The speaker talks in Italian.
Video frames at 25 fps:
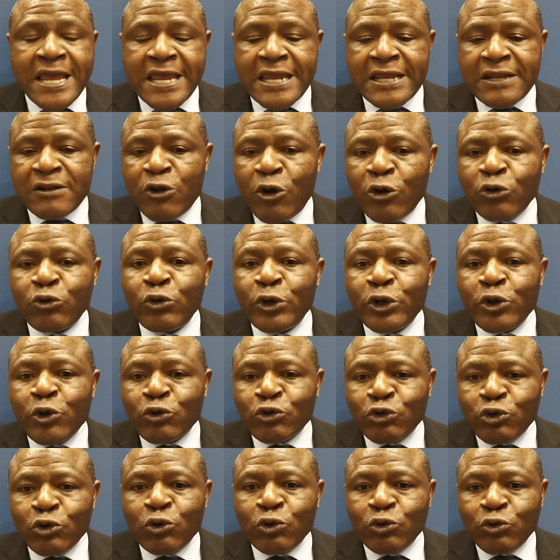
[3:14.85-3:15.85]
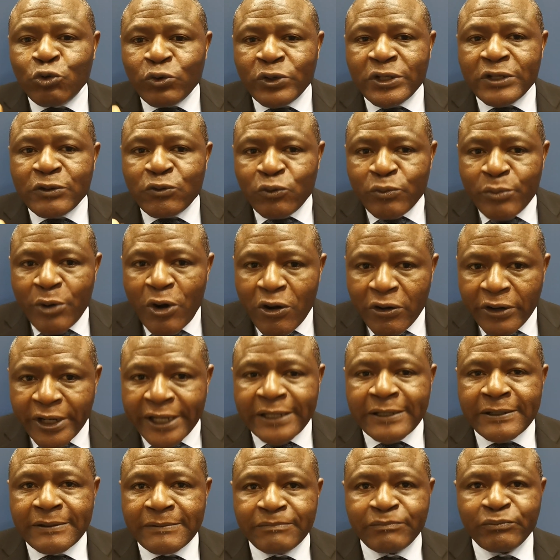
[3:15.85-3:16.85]
I noduli non sono tutti
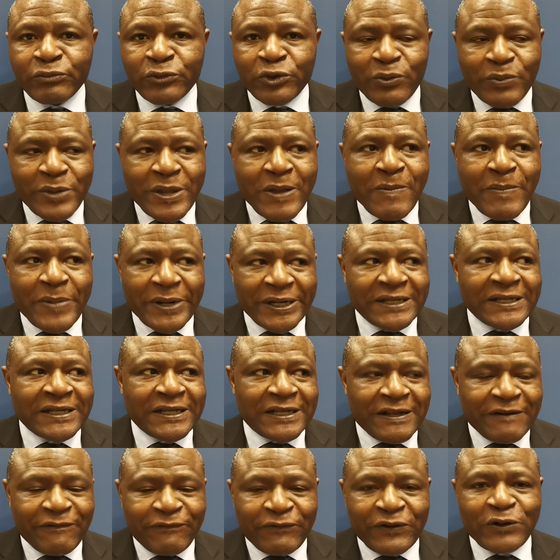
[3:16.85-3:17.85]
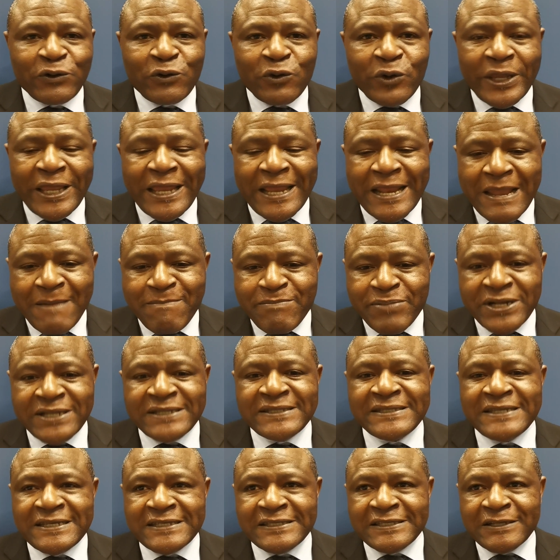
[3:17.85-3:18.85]
tumori, dobbiamo partire dal fatto che la
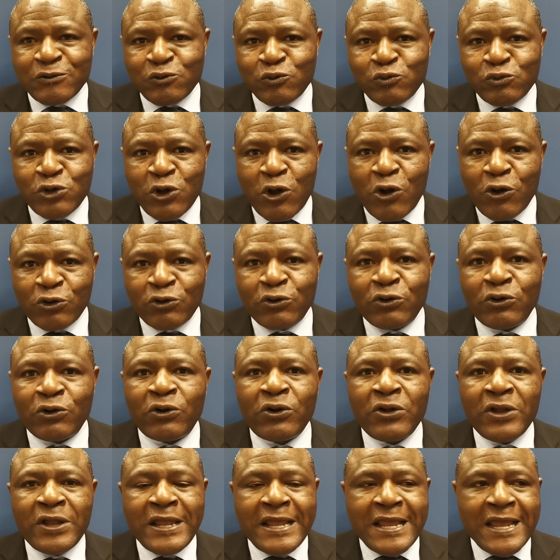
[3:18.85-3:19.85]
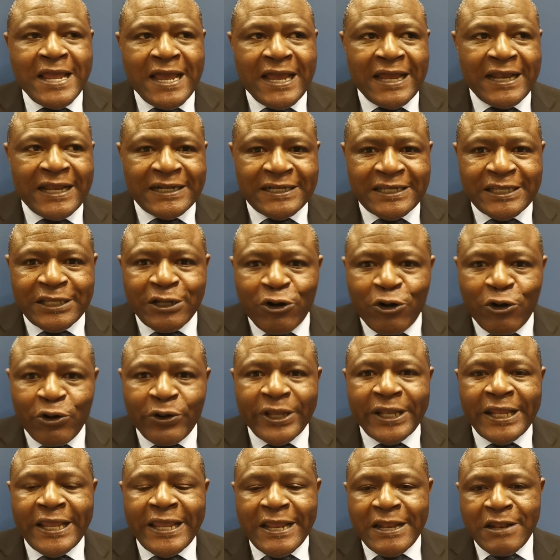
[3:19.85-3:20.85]
presenza di un nodulo alla
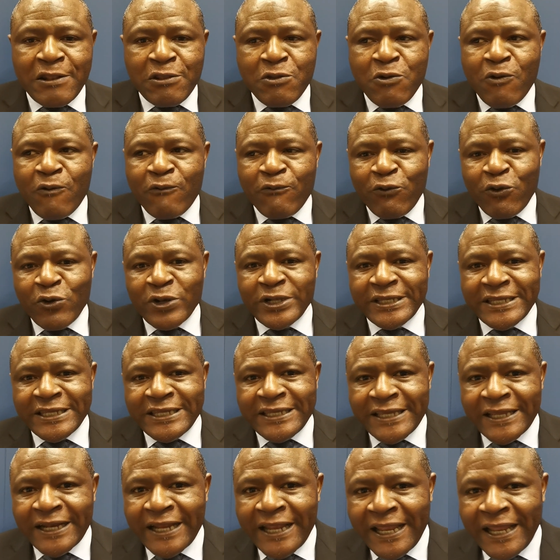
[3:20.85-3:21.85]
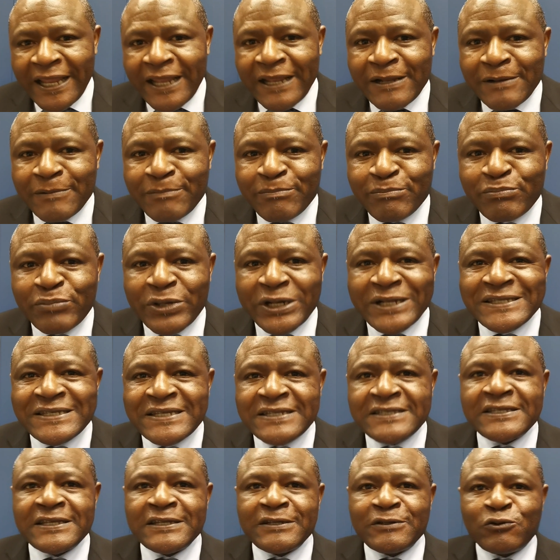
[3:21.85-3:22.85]
tiroide non vuol dire
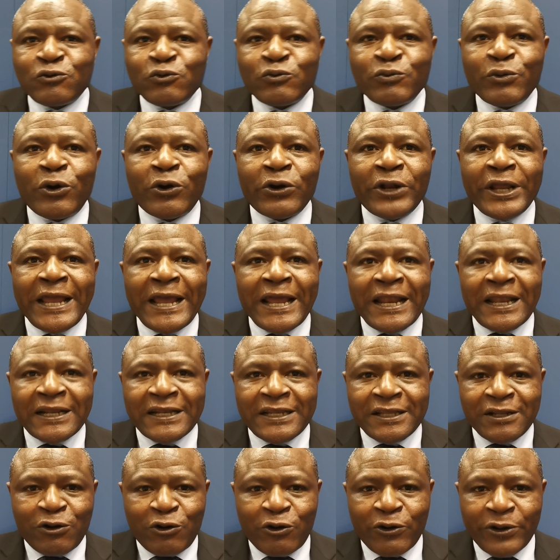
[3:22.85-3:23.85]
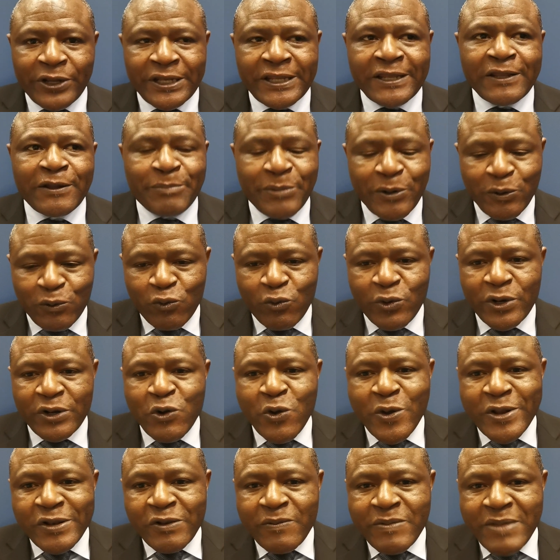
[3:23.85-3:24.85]
presenza di tumore alla tiroide, per cui
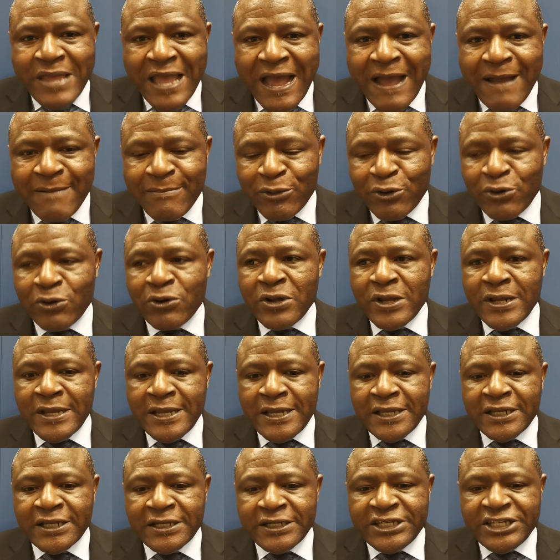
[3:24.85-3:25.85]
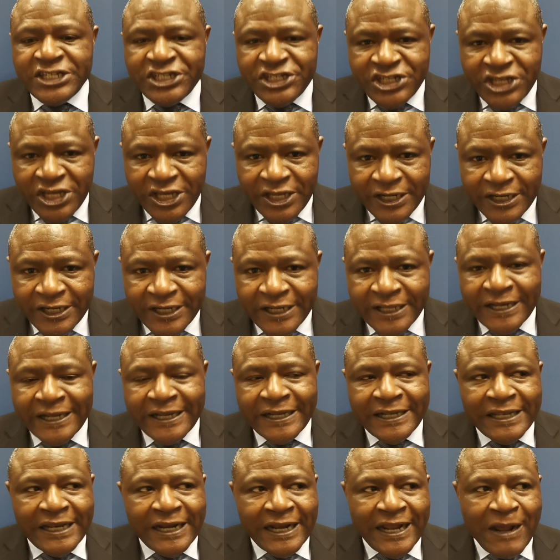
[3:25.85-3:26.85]
noi dobbiamo
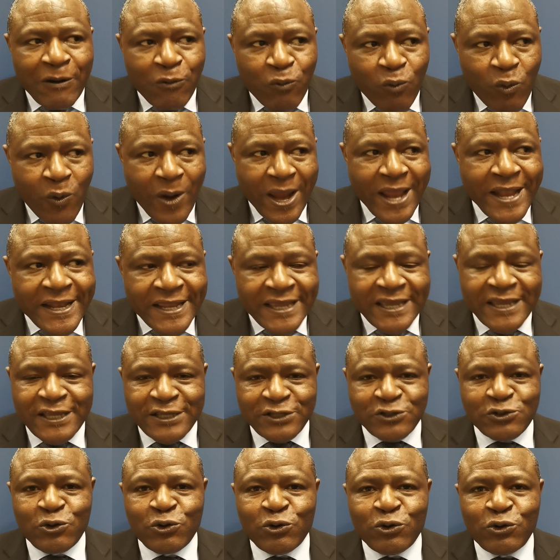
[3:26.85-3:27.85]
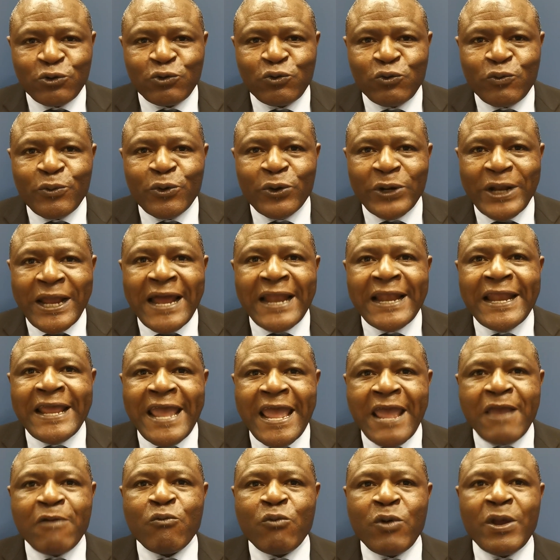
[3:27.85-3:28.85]
discernere tra quelli che sono tumorali
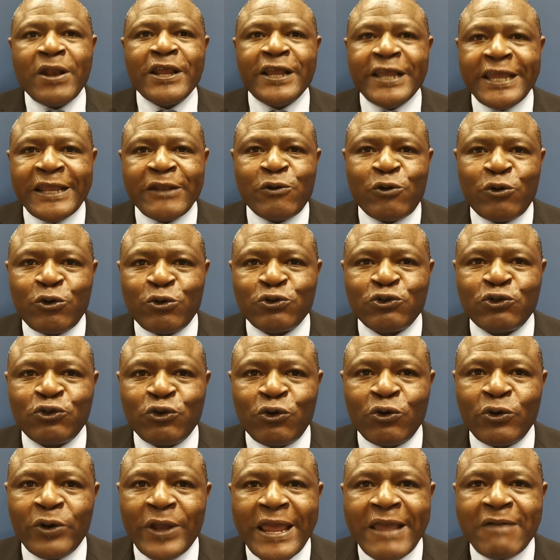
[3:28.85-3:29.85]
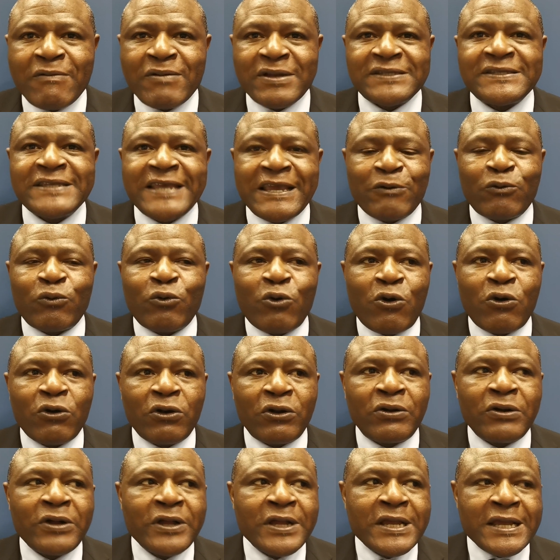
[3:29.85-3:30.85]
e quelli che non lo sono persone e questo è il
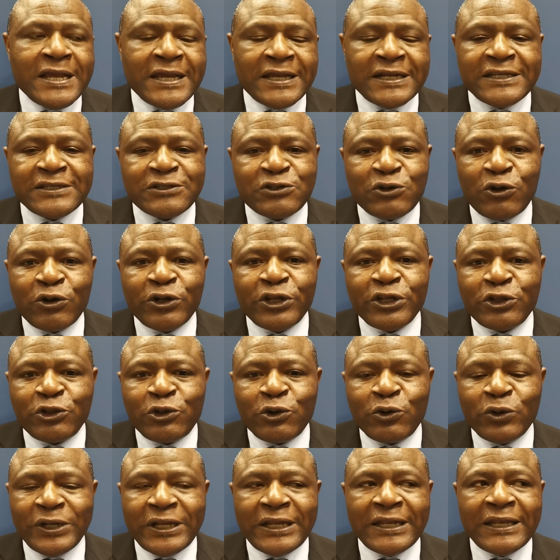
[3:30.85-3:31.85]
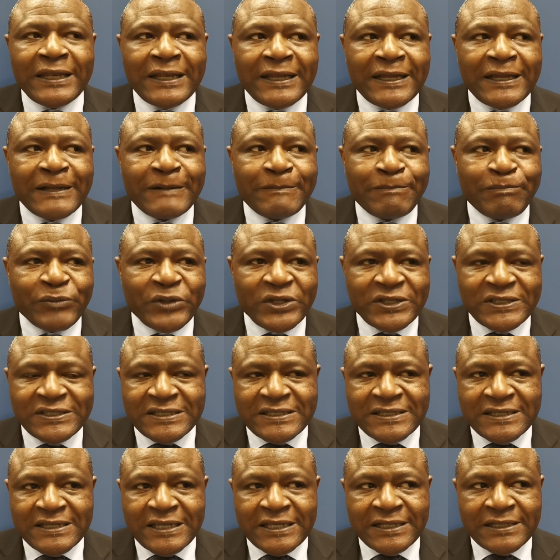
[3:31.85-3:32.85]
ruolo di solito del, del,
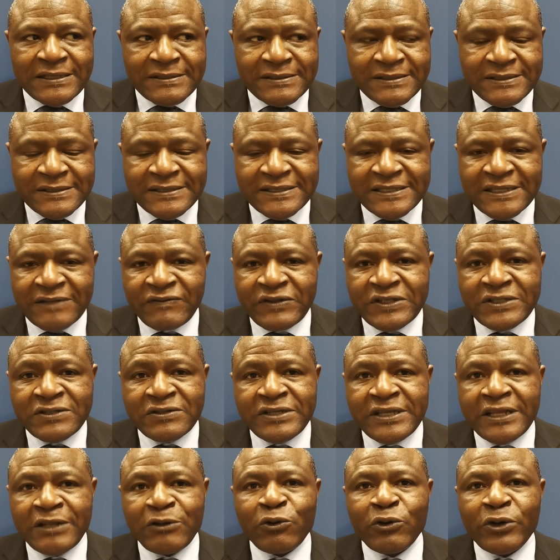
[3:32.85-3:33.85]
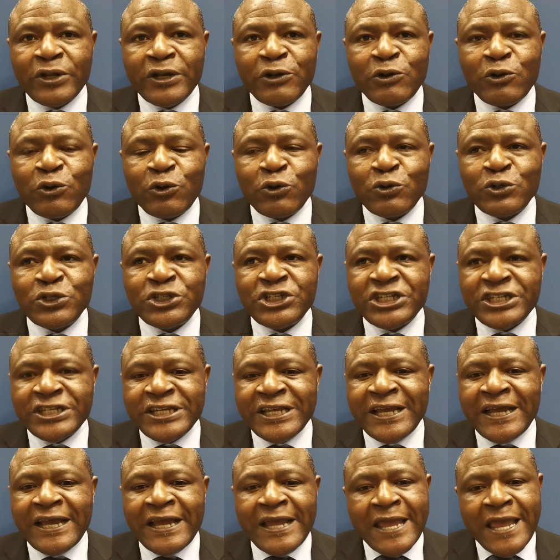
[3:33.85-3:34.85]
del servizio di
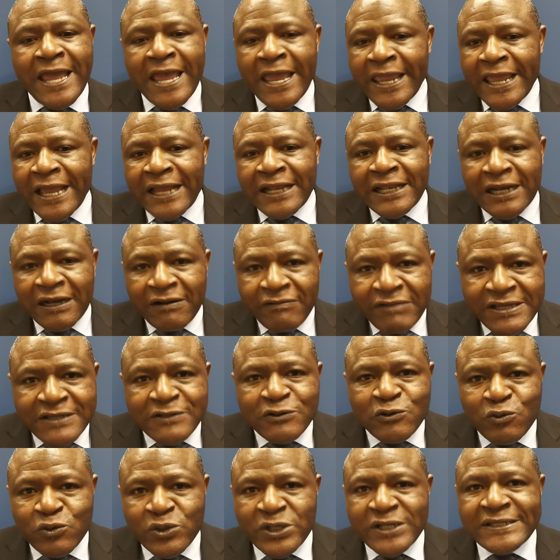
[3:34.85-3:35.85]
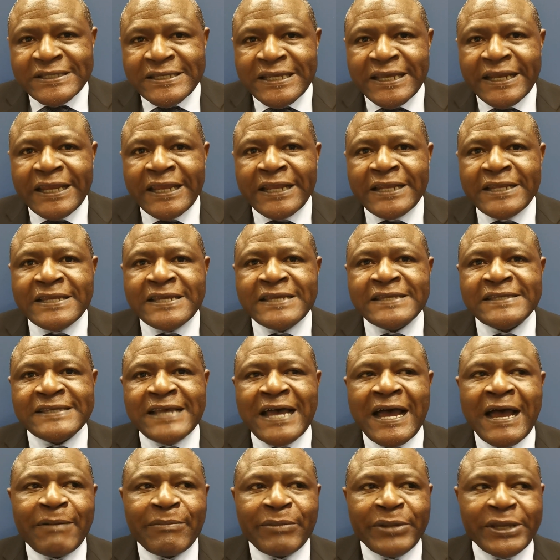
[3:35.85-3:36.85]
endocrinologia che attraverso una serie di
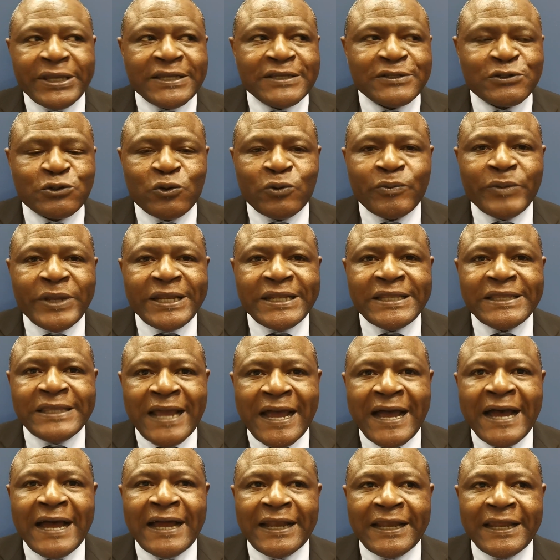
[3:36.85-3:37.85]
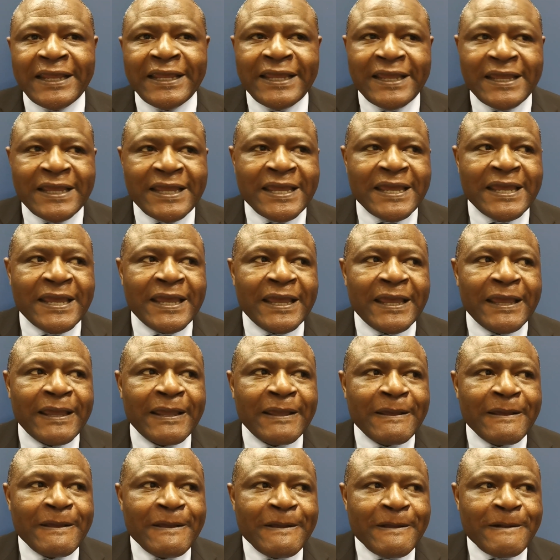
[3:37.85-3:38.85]
esami strumentali e,
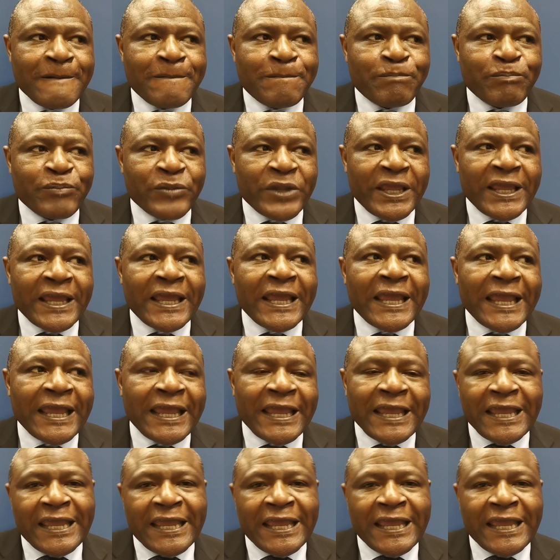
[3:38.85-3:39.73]
e,